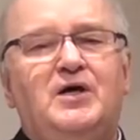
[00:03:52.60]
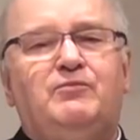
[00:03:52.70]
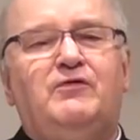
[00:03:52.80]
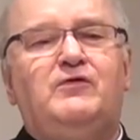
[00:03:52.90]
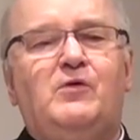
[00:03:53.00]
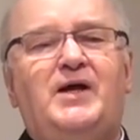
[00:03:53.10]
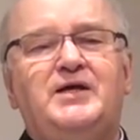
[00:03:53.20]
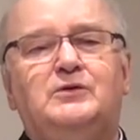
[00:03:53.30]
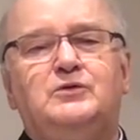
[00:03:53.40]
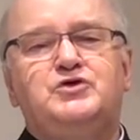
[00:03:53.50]

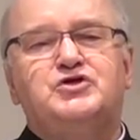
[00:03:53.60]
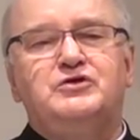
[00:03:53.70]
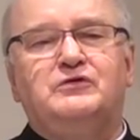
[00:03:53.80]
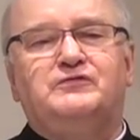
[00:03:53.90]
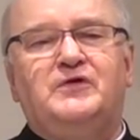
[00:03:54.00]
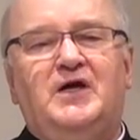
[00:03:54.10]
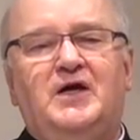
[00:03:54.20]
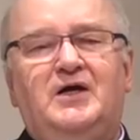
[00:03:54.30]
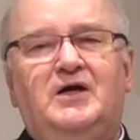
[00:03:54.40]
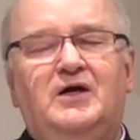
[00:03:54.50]
powołanie uczniów,
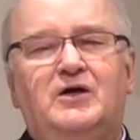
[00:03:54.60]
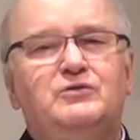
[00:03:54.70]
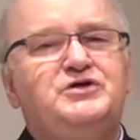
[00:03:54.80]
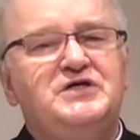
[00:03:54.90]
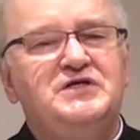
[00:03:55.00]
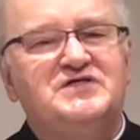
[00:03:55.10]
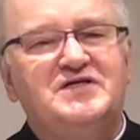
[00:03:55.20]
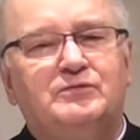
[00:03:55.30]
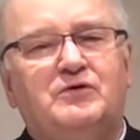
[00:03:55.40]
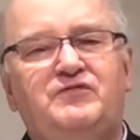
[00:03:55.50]
ludzi
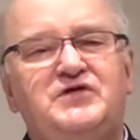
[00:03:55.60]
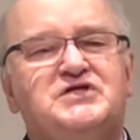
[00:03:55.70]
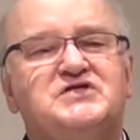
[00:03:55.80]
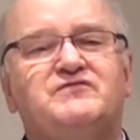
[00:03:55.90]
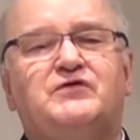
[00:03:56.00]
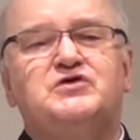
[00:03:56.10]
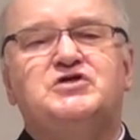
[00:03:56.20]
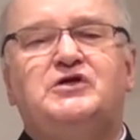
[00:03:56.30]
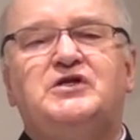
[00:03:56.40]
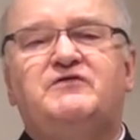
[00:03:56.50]
całkowicie
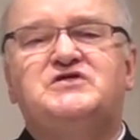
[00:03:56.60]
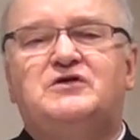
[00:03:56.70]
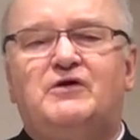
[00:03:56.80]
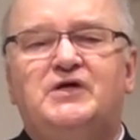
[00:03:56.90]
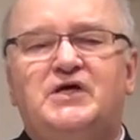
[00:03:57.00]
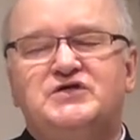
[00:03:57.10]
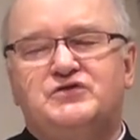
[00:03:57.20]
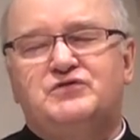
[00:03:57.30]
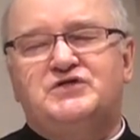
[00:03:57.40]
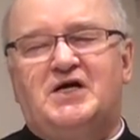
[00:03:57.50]
zwróconych w stronę
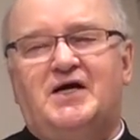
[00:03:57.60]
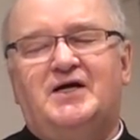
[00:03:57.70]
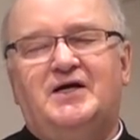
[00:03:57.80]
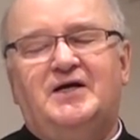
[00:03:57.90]
Jezusa